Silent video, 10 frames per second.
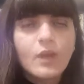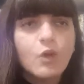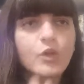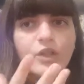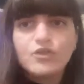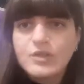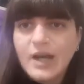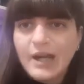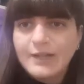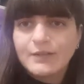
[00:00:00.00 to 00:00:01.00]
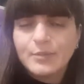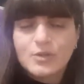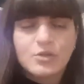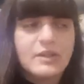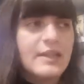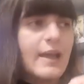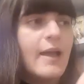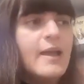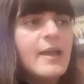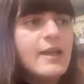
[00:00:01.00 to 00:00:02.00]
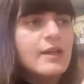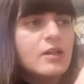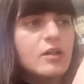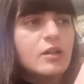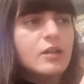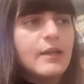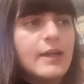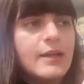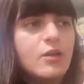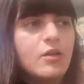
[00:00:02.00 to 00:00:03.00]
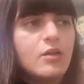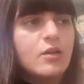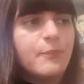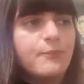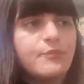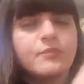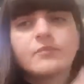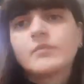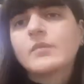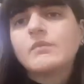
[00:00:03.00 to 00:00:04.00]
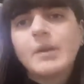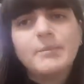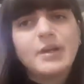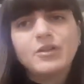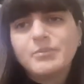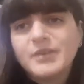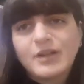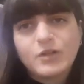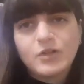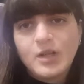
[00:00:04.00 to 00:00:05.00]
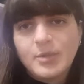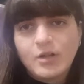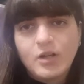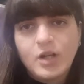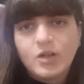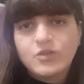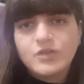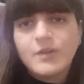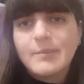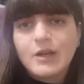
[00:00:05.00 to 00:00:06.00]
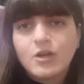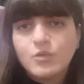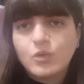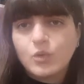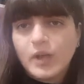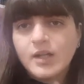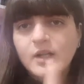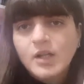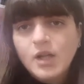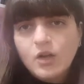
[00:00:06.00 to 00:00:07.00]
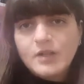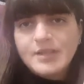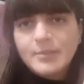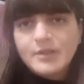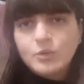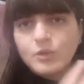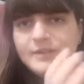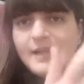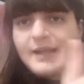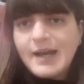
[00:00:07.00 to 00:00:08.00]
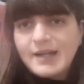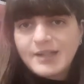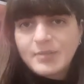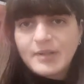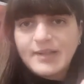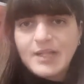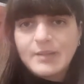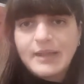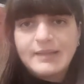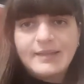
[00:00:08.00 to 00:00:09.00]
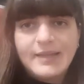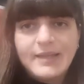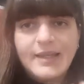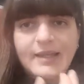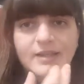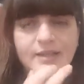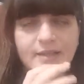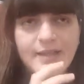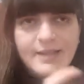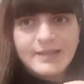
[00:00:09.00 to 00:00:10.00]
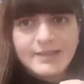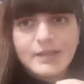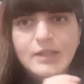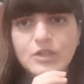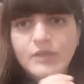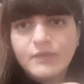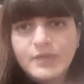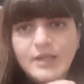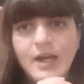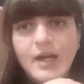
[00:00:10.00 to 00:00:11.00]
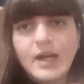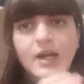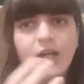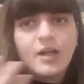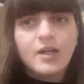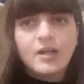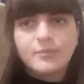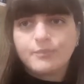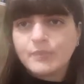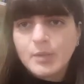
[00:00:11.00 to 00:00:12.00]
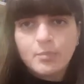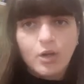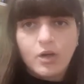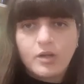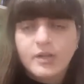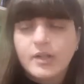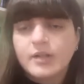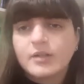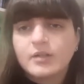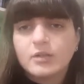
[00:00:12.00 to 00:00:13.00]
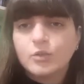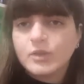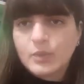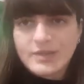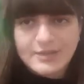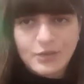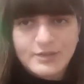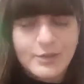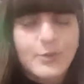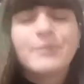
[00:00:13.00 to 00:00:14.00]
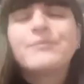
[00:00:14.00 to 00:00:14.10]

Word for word: originale, come posso dire, è il... Um, vabbè non mi vengono le parole oggi, vabbè comunque... Lo sapete tutti all'ARC praticamente che eh, la casa editrice invia ai mm, blogger, tutte queste cose qua.